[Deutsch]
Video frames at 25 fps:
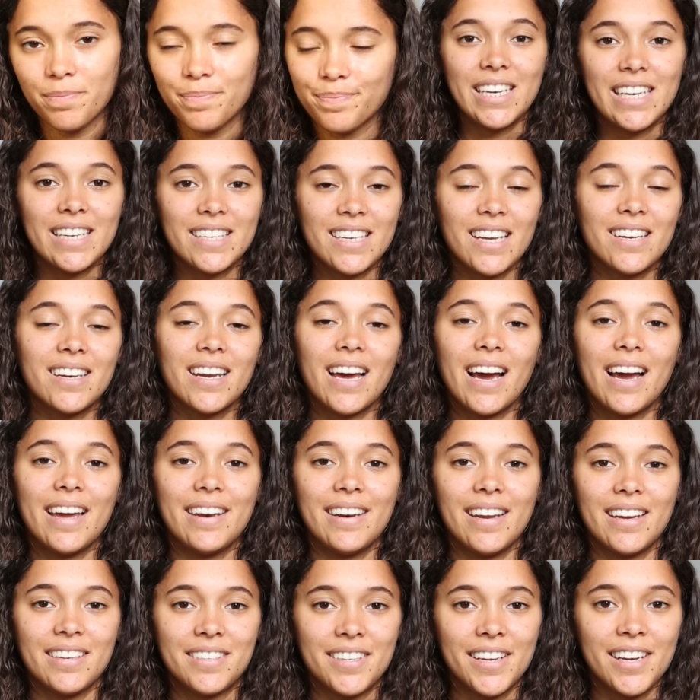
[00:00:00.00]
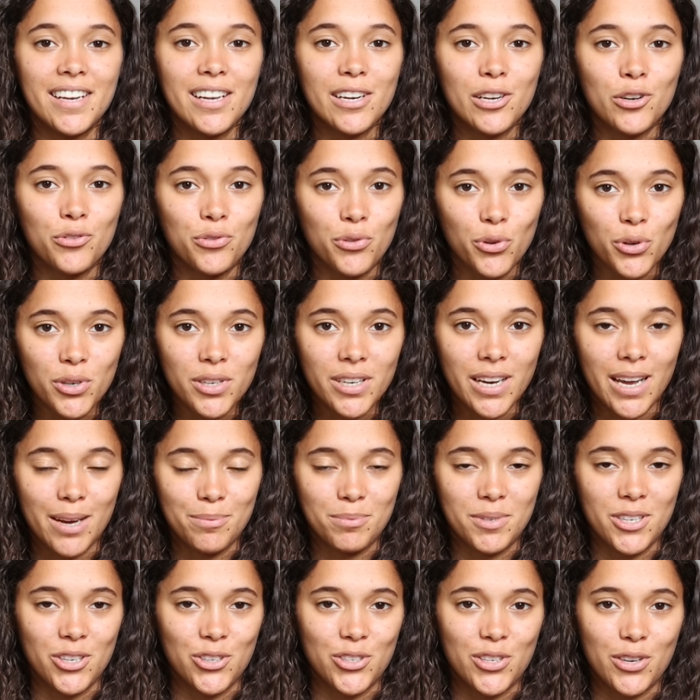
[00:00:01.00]
Wenn ihr dann einen Artikel gefunden
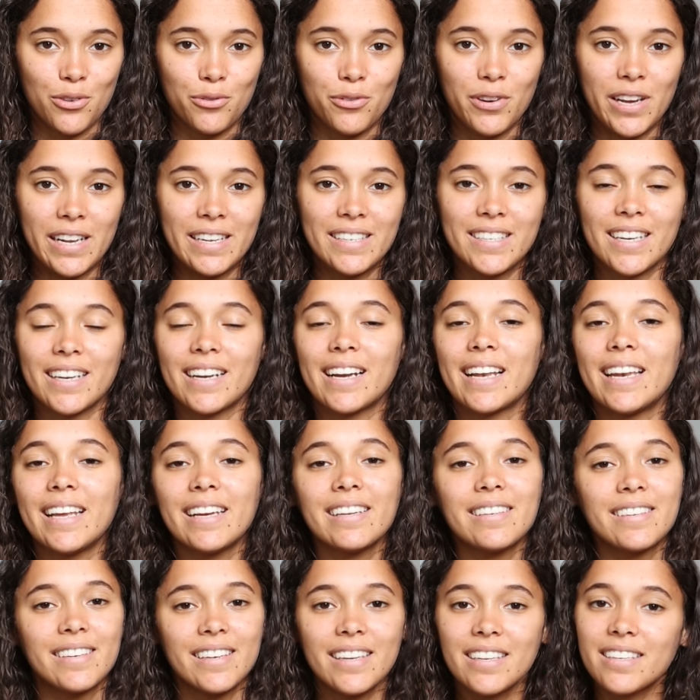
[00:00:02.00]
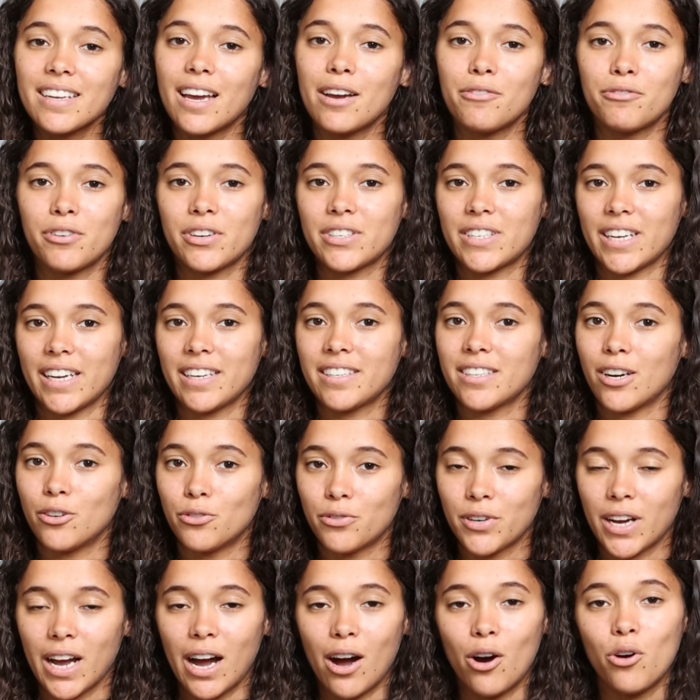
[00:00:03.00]
habt, der euch gefällt, dann klickt nicht einfach direkt
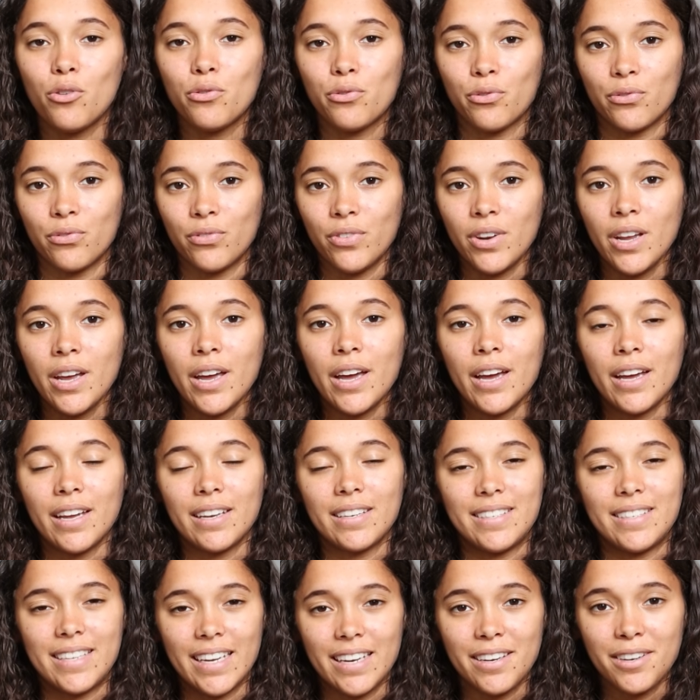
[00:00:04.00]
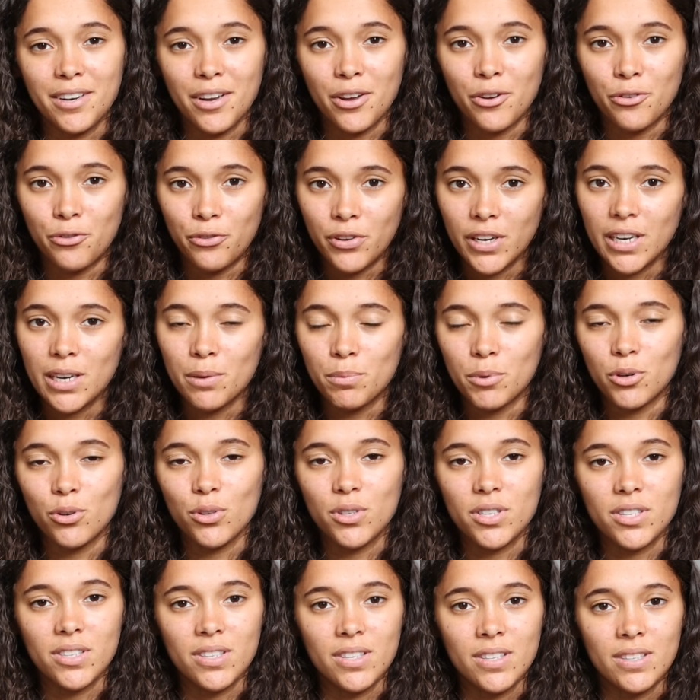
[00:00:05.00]
auf Kaufen, denn viele
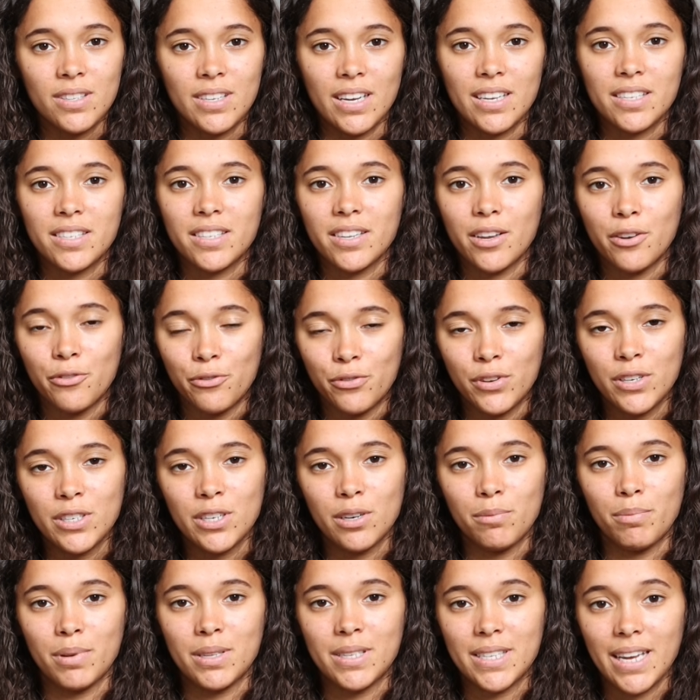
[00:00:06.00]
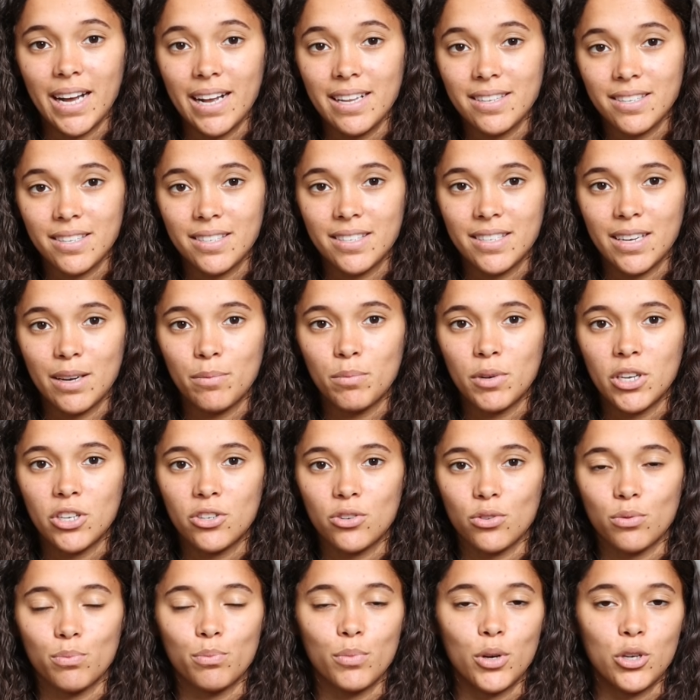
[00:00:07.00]
benutzen das Vinted-Bezahlsystem
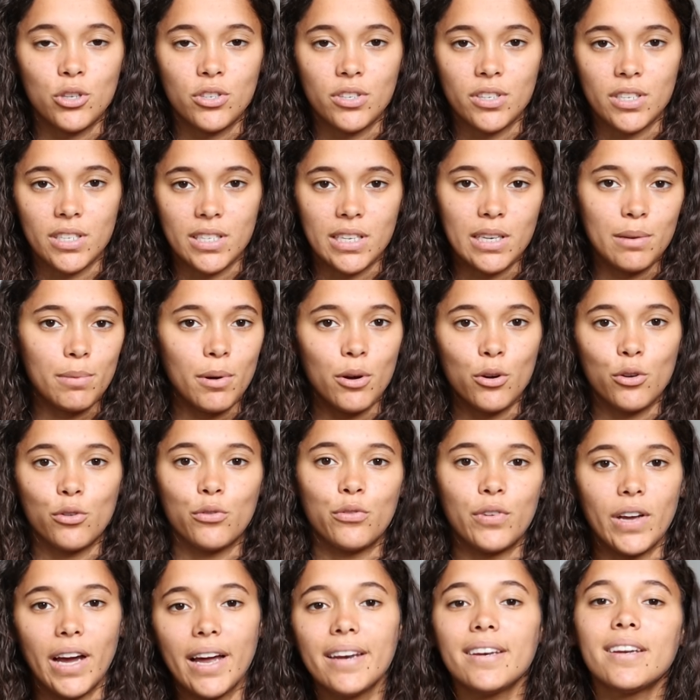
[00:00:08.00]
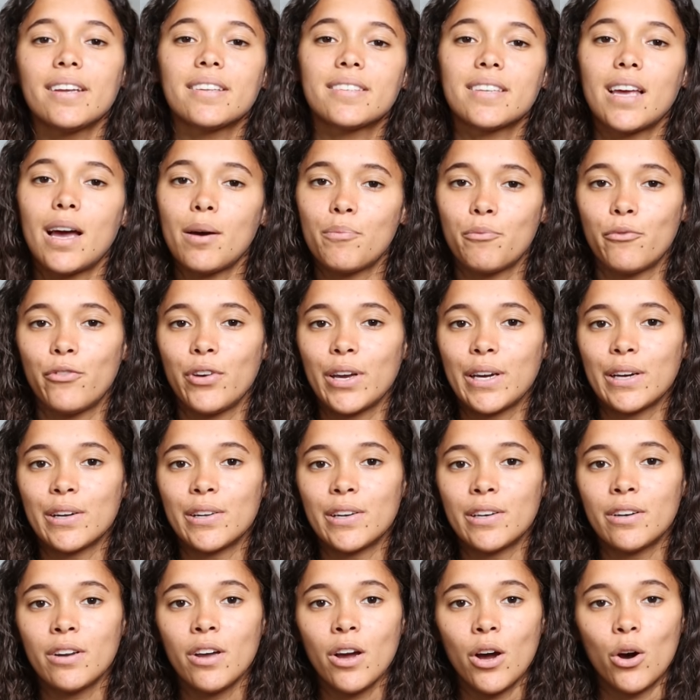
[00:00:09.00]
nicht und möchten das lieber irgendwie anders
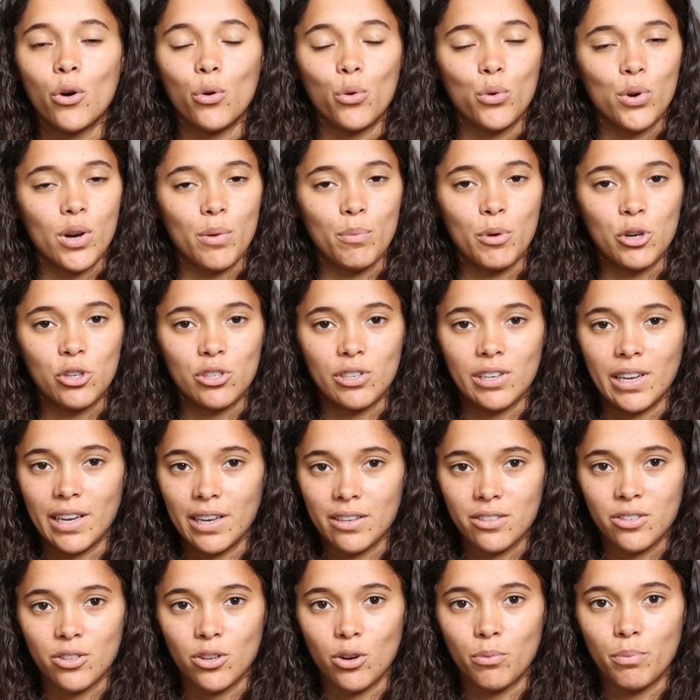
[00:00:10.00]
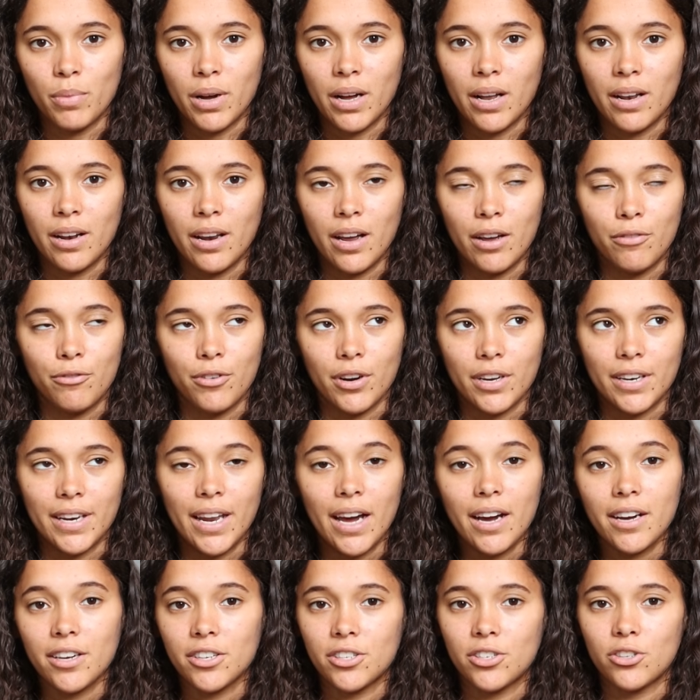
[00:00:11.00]
abwickeln oder möchten erst nochmal einfach
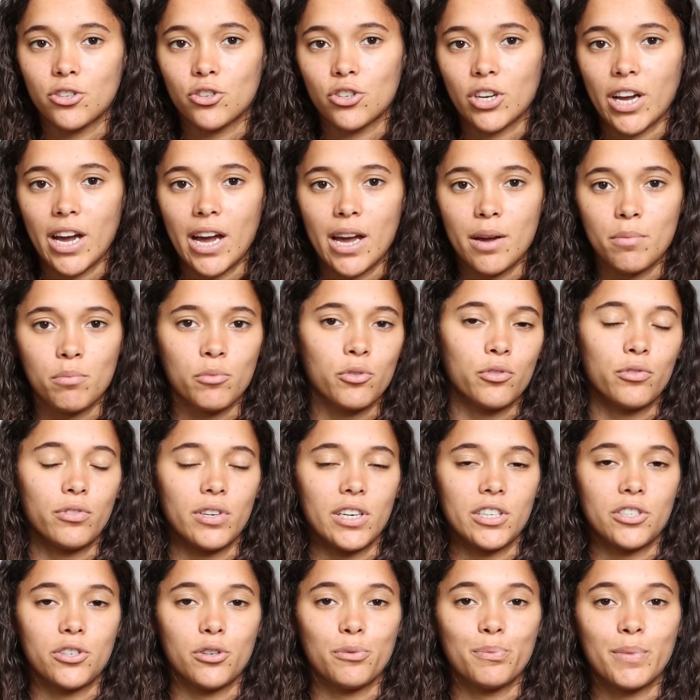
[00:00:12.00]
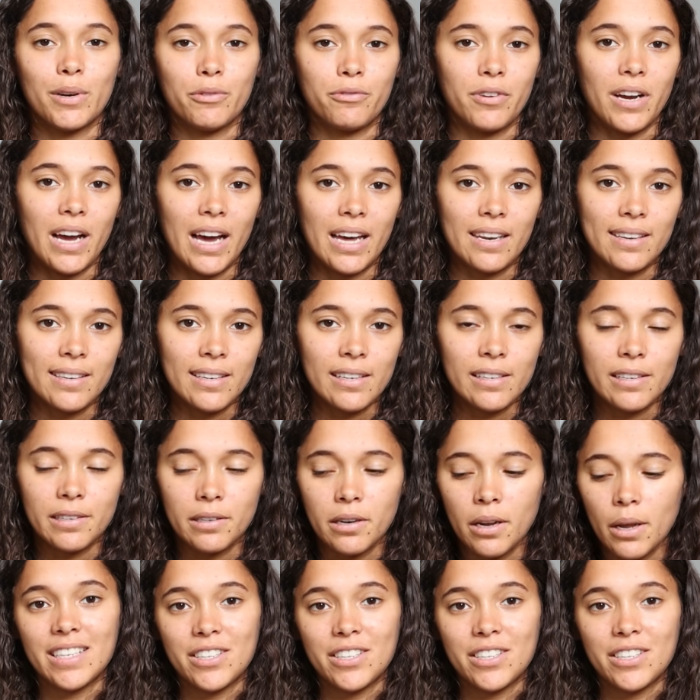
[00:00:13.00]
Nachrichten schreiben und vielleicht nochmal verhandeln.